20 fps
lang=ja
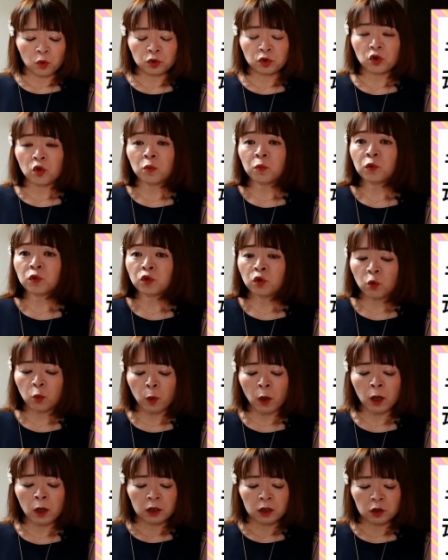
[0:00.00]
もとも
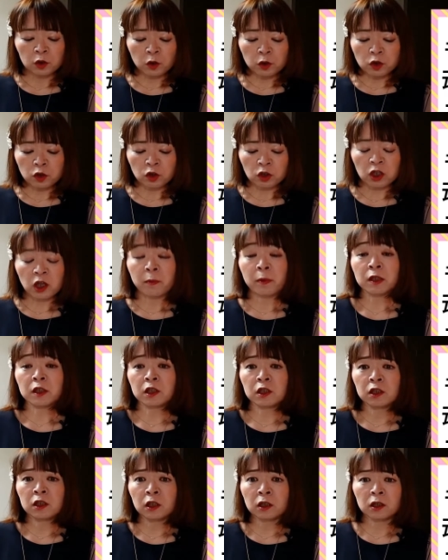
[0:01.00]
とは一つの
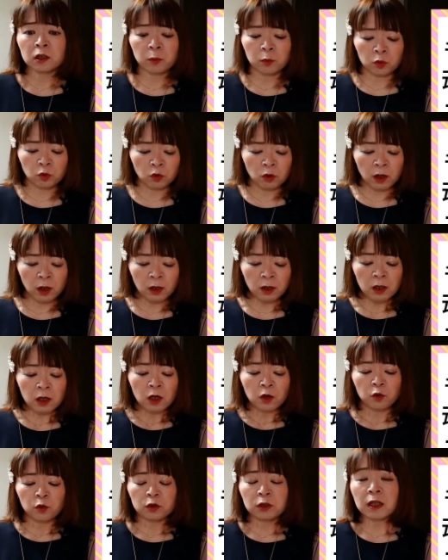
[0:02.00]
魂だったものが
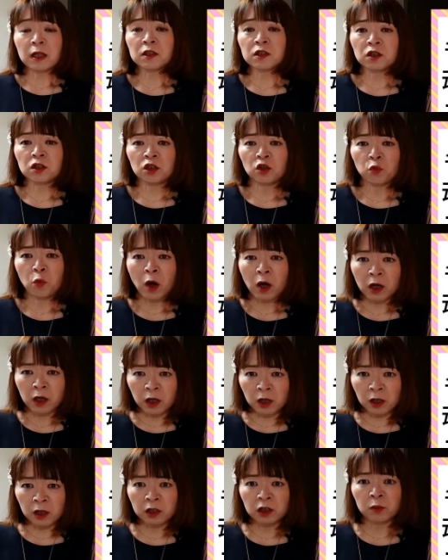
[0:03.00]
二つに分
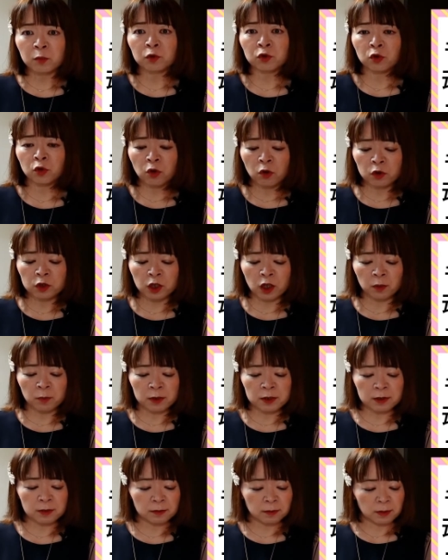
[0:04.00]
けられたものでござい
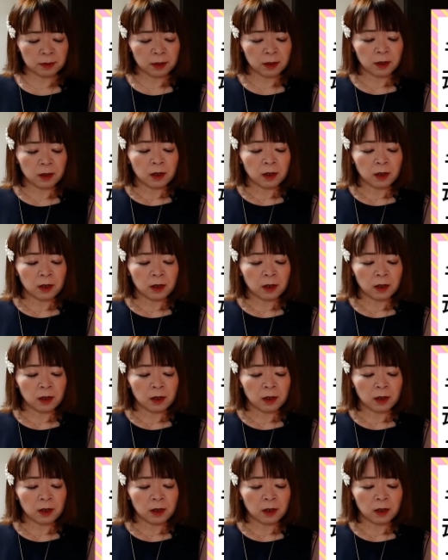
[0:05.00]
ます。